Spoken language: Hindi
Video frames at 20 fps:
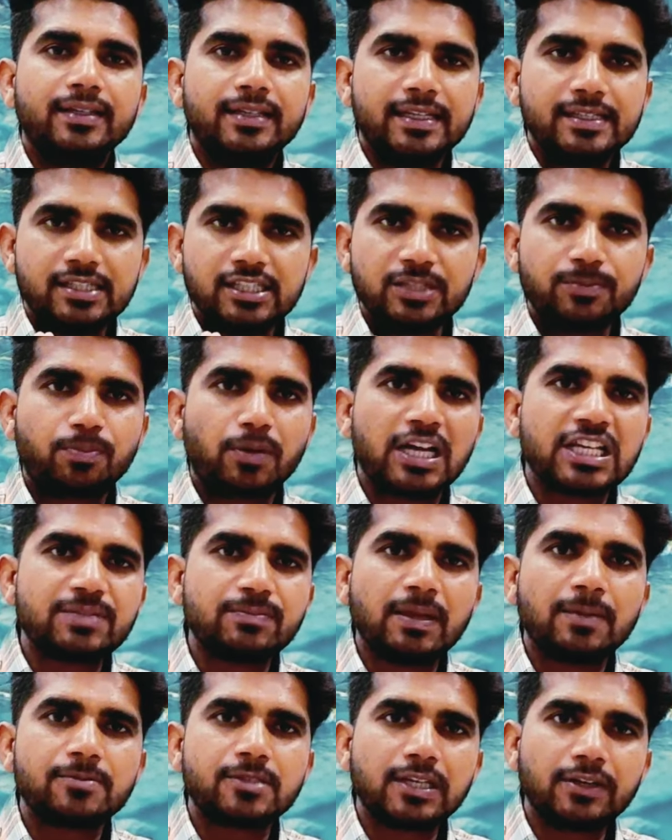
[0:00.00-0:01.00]
ये चीप प्राइस
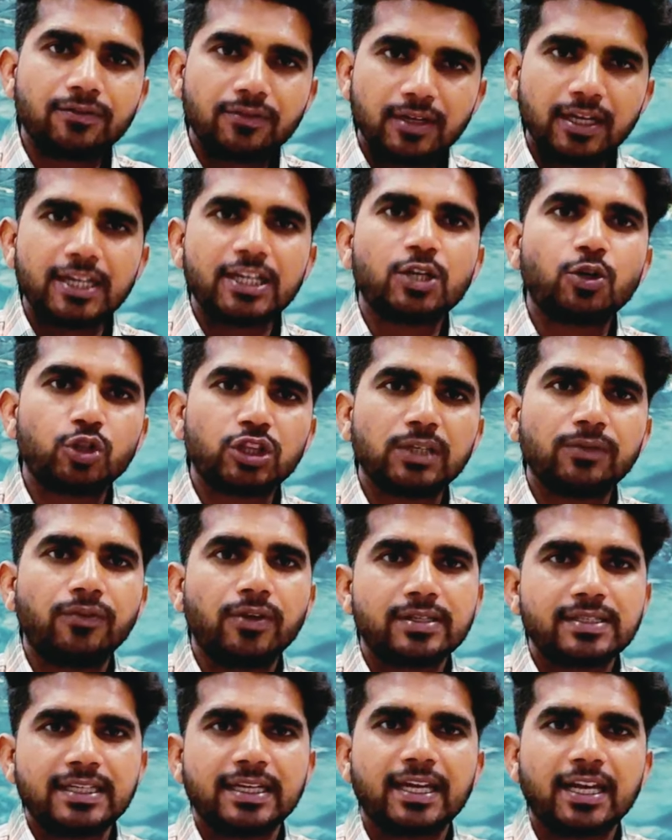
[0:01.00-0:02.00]
में हम स्टेप नहीं होते
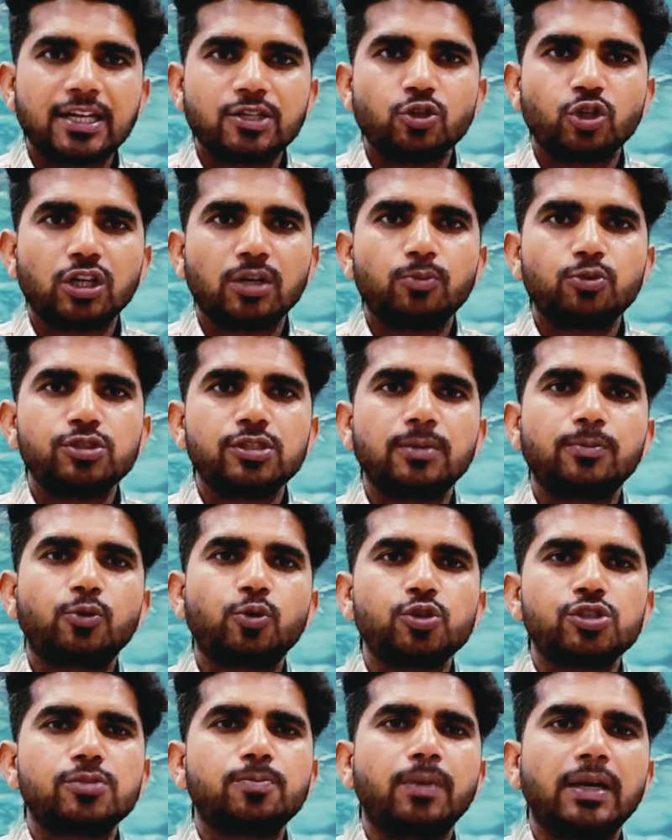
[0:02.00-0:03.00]
फिर से कहना चाहूँगा मुझे
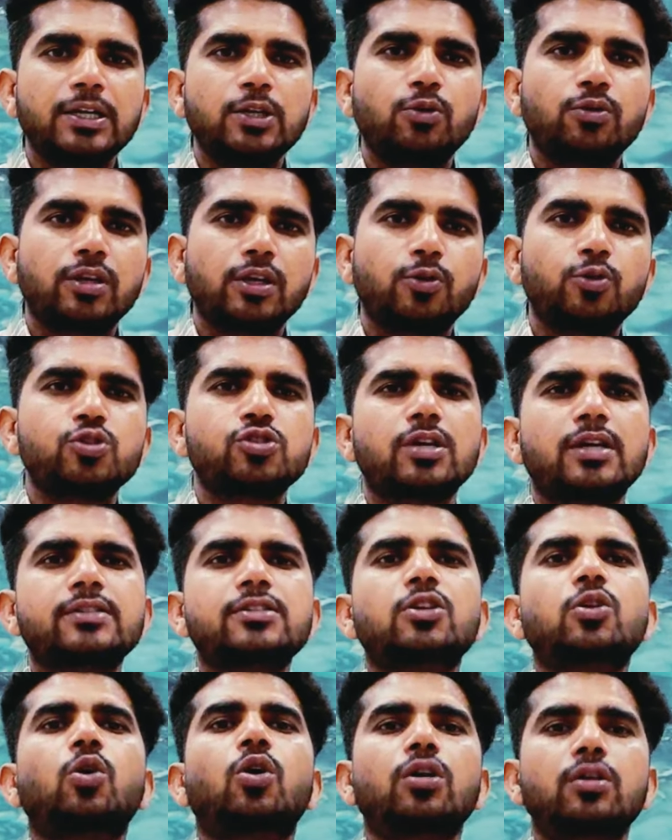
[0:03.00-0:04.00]
कुछ भाइयों के कुछ
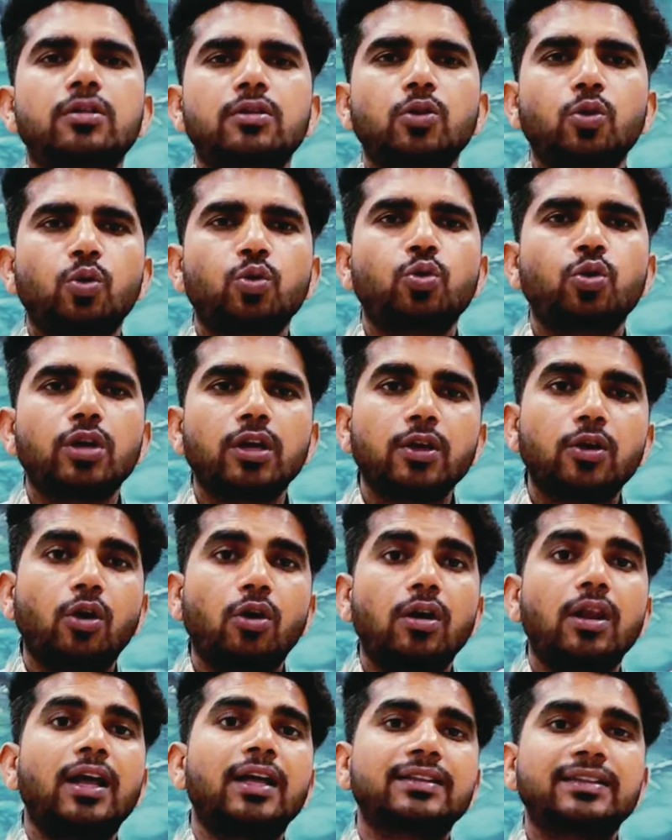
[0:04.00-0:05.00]
ऐसे लोग लोगों के
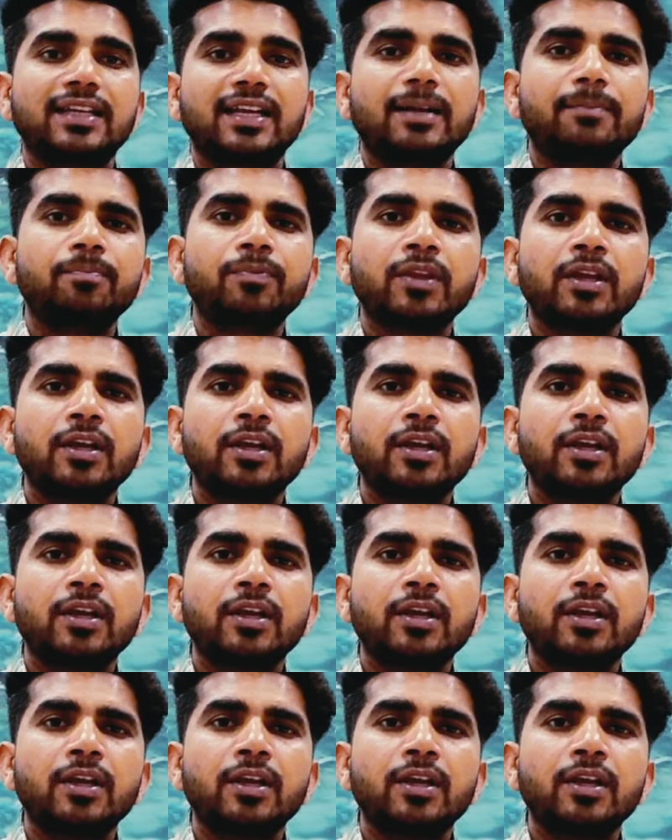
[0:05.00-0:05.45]
कॉल आते हैं